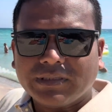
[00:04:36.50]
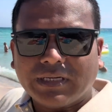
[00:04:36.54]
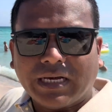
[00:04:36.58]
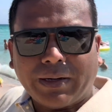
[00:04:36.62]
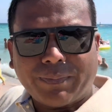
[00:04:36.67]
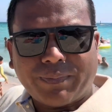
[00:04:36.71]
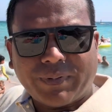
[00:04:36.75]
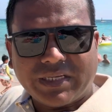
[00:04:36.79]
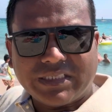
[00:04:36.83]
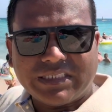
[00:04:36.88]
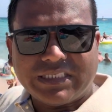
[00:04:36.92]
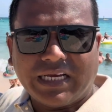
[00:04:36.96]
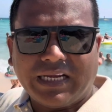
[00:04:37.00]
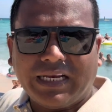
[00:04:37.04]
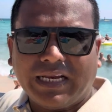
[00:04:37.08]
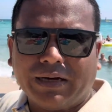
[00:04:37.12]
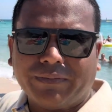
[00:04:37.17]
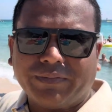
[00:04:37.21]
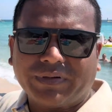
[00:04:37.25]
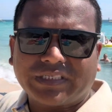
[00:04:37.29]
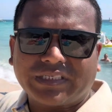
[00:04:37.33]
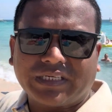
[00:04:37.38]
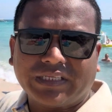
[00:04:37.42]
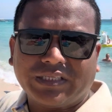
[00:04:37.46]
আপনারা চাইলে
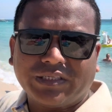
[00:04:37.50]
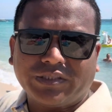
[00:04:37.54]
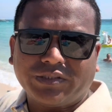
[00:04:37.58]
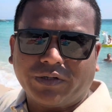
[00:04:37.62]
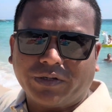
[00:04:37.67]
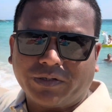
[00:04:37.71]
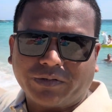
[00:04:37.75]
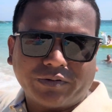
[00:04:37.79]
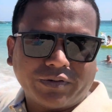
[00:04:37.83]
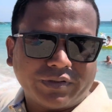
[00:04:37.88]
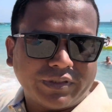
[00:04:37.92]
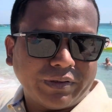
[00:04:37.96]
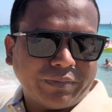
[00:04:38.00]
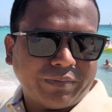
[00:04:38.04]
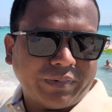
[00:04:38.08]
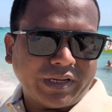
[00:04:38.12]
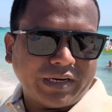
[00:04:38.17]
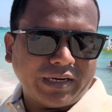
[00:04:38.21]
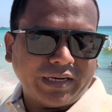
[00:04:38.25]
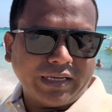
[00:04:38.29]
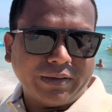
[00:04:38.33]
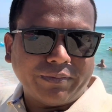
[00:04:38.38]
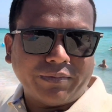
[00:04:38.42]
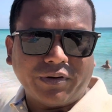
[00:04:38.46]
আমার সাথে জয়েন করতে
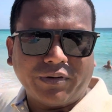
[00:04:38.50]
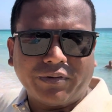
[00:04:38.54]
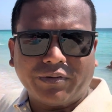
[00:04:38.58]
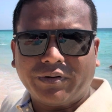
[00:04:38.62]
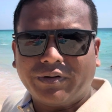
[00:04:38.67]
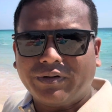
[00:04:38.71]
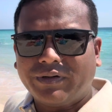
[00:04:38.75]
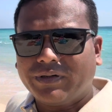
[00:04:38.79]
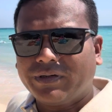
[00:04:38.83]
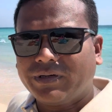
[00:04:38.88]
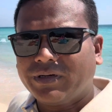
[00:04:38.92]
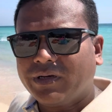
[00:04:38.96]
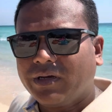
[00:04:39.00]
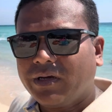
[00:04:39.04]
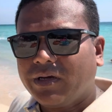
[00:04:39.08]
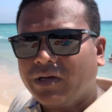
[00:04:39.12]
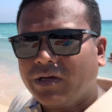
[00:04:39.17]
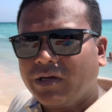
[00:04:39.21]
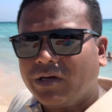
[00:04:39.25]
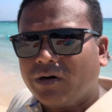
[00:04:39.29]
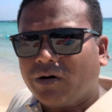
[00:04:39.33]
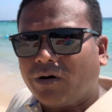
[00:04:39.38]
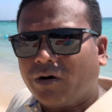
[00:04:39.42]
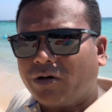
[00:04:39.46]
পারেন এবং
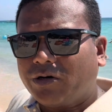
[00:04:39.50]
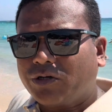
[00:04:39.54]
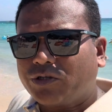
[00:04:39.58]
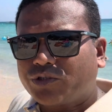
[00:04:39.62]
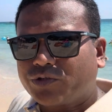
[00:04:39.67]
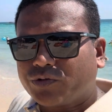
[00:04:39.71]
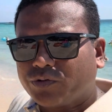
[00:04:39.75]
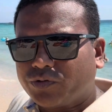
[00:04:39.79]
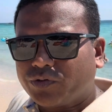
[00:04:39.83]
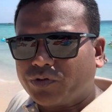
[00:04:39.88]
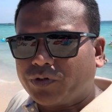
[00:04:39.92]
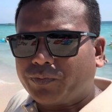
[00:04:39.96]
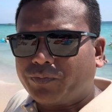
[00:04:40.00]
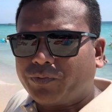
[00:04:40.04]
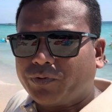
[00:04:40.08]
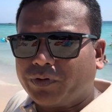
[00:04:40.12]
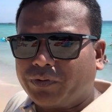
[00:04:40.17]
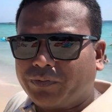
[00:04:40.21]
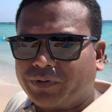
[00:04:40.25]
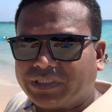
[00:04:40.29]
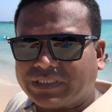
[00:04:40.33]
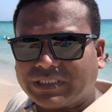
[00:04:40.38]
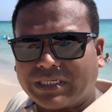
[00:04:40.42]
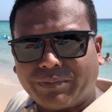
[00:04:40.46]
অনেক সুন্দর
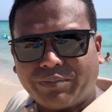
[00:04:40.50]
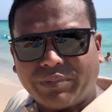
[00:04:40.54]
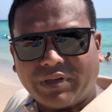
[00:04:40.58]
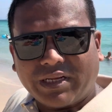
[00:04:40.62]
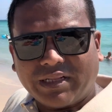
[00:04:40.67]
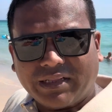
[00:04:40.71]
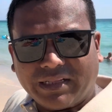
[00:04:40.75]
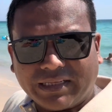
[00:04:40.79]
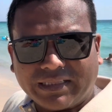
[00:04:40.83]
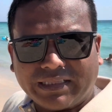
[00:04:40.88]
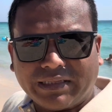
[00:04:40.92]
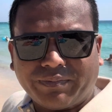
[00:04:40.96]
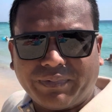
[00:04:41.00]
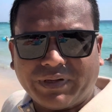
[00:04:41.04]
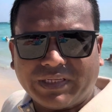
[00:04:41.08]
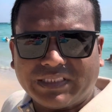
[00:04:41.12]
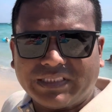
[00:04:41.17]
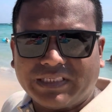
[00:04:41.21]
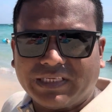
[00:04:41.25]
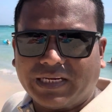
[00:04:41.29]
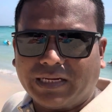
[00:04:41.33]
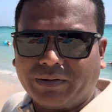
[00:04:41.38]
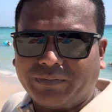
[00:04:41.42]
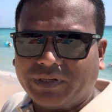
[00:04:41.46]
পরিবেশ আপনারা দেখতে
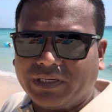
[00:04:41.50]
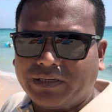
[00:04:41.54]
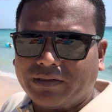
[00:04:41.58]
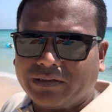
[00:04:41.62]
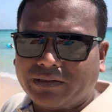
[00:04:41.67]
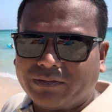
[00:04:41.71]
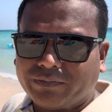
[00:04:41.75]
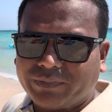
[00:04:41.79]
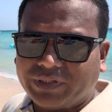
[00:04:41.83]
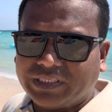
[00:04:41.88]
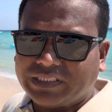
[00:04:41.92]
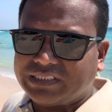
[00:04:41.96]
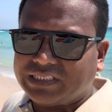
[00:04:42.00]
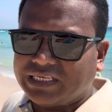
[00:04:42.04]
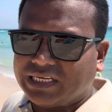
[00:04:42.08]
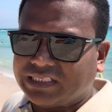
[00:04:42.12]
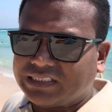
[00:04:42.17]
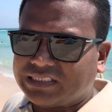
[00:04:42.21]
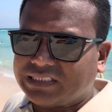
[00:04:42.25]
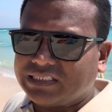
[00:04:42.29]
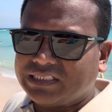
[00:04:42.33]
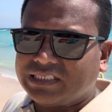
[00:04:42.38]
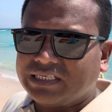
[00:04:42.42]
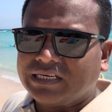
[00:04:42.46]
পাচ্ছেন আমি বেঁচে
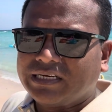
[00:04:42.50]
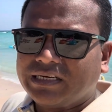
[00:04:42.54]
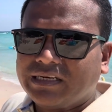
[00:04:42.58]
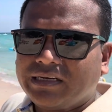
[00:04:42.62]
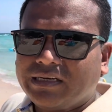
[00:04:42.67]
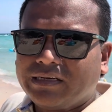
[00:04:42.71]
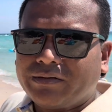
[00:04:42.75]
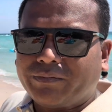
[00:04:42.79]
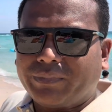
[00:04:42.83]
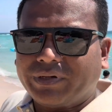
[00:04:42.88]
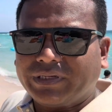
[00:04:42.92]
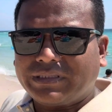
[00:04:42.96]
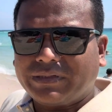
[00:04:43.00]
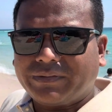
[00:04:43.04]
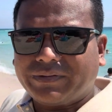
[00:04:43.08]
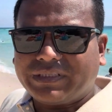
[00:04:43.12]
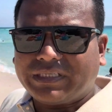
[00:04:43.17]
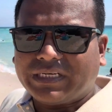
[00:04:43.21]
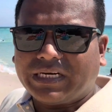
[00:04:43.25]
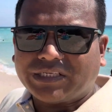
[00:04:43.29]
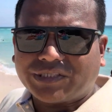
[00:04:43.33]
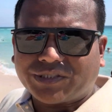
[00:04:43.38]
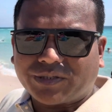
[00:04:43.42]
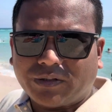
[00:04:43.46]
আছি
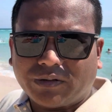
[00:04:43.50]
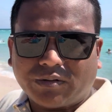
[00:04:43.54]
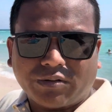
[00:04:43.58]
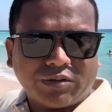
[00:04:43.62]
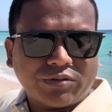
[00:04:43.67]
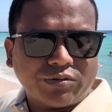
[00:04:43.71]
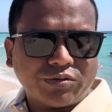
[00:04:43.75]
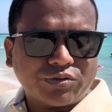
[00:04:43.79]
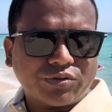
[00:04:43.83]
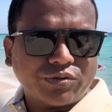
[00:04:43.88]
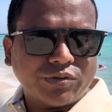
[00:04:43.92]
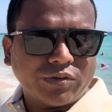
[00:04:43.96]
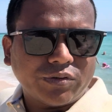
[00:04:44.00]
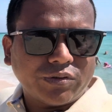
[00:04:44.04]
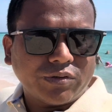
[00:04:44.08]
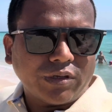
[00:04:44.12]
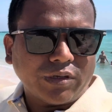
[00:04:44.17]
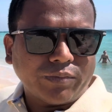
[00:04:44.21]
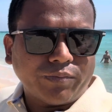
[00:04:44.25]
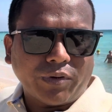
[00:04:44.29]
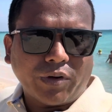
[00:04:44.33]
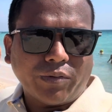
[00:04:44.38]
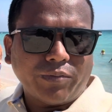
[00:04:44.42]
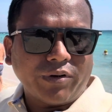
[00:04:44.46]
পৃথিবীটা আসলে কত সুন্দর
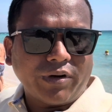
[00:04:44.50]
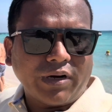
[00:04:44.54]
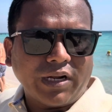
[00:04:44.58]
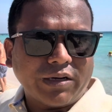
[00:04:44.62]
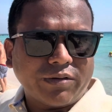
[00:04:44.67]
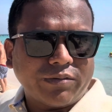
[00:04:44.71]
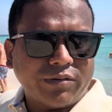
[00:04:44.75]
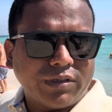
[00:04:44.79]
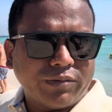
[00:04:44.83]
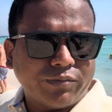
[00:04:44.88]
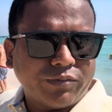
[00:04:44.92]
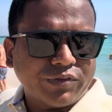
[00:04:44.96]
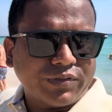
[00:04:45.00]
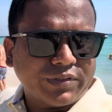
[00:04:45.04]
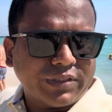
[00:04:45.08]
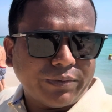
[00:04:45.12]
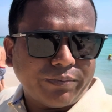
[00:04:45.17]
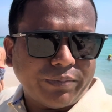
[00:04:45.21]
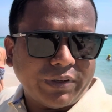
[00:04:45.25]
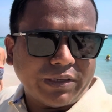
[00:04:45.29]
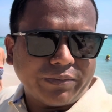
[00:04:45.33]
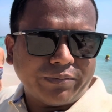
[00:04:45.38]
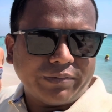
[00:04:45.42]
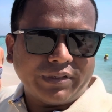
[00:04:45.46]
ভ্রমণ না করলে বুঝতে
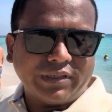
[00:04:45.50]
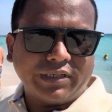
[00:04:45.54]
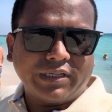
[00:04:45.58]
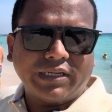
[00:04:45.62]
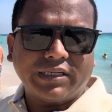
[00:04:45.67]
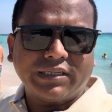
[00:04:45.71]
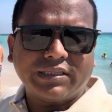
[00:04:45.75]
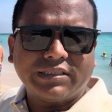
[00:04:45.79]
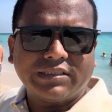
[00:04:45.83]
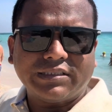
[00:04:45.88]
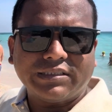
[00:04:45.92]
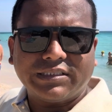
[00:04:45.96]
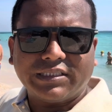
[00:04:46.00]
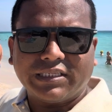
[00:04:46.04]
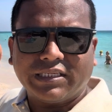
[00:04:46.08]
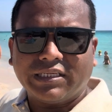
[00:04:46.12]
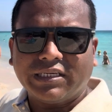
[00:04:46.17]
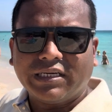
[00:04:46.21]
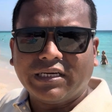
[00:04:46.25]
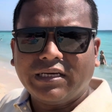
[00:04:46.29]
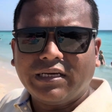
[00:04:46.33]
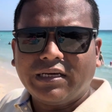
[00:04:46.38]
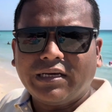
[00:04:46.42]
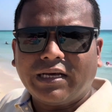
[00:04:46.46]
পারবেন না যে
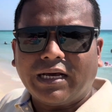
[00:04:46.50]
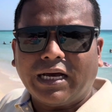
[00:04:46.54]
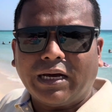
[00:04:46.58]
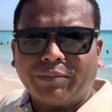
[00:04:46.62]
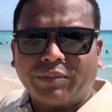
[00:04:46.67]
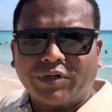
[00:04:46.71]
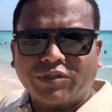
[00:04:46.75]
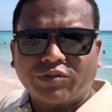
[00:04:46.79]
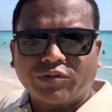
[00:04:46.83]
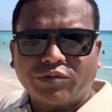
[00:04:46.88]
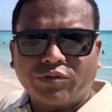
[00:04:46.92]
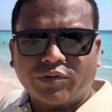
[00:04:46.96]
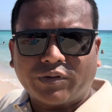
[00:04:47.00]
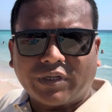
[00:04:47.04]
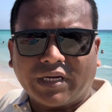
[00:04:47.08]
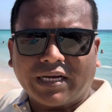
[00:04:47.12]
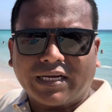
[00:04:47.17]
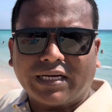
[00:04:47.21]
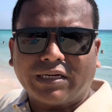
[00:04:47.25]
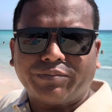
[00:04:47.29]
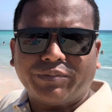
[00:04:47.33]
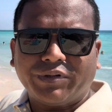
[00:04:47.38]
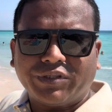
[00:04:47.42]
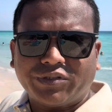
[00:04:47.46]
আমরা শুধু
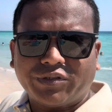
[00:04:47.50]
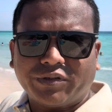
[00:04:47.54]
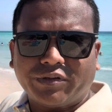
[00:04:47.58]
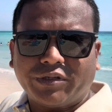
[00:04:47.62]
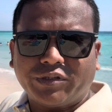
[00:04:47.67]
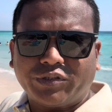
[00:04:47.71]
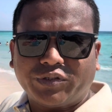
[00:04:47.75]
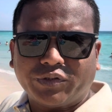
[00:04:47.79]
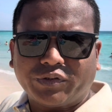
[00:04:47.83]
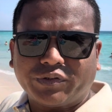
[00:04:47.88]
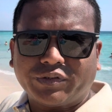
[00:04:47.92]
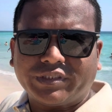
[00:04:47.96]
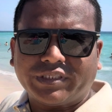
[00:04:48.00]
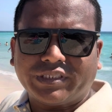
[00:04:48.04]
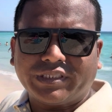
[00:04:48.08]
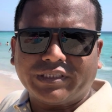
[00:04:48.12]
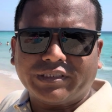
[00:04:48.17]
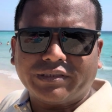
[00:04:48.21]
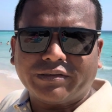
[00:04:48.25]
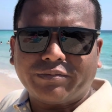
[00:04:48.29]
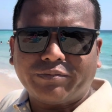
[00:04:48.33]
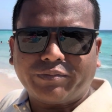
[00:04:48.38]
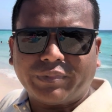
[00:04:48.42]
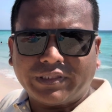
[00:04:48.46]
টাকার পিছনে ছুটছি
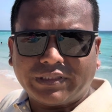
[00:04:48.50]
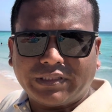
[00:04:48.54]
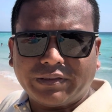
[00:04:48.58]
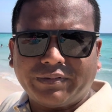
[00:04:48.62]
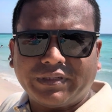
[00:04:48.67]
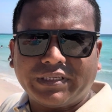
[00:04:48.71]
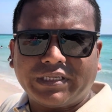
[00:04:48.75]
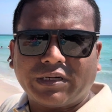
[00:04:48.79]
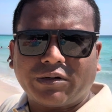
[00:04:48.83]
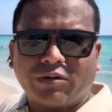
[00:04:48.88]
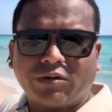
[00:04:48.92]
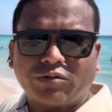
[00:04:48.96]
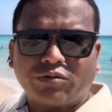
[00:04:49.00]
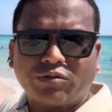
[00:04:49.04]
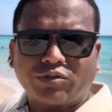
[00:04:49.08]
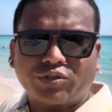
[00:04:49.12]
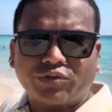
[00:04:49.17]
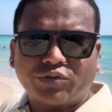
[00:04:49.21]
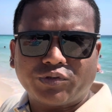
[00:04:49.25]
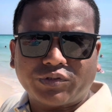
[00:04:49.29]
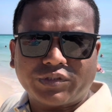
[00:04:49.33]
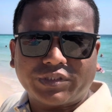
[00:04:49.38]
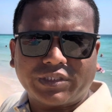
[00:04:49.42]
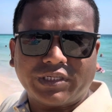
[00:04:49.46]
পৃথিবীটা কত
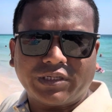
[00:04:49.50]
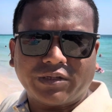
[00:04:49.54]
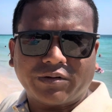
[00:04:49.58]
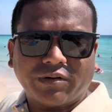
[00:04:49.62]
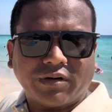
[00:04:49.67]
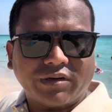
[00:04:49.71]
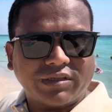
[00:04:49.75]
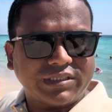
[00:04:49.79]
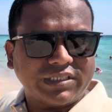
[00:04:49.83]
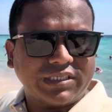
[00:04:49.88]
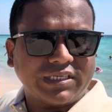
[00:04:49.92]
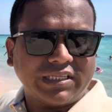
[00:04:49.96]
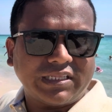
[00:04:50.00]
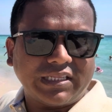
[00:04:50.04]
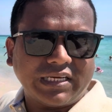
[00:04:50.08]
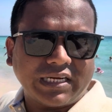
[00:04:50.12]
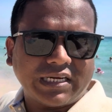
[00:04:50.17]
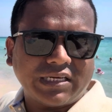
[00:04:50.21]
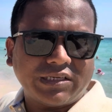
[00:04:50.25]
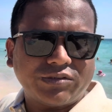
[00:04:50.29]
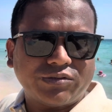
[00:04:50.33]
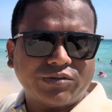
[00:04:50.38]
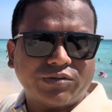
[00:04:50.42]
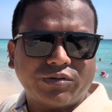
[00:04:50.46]
সুশৃঙ্খল সেটা
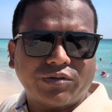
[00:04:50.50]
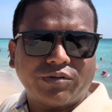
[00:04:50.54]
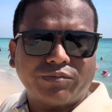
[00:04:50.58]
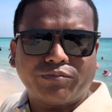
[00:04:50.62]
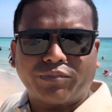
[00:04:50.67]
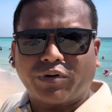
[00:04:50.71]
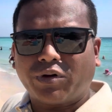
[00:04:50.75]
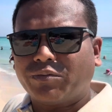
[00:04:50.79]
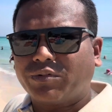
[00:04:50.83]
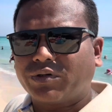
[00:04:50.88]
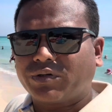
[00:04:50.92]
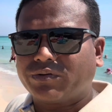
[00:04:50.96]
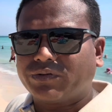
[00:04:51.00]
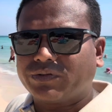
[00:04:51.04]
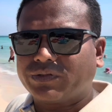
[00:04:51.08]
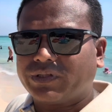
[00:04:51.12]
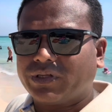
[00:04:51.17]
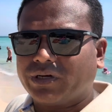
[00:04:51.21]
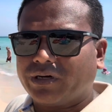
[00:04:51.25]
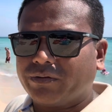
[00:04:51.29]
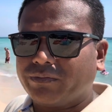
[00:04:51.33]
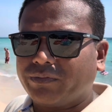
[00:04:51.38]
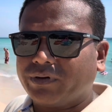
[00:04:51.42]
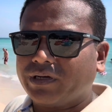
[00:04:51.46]
দেখার জন্য ভ্রমণ করতে
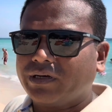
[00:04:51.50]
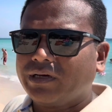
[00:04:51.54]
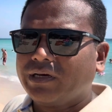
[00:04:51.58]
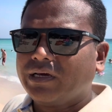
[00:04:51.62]
হবে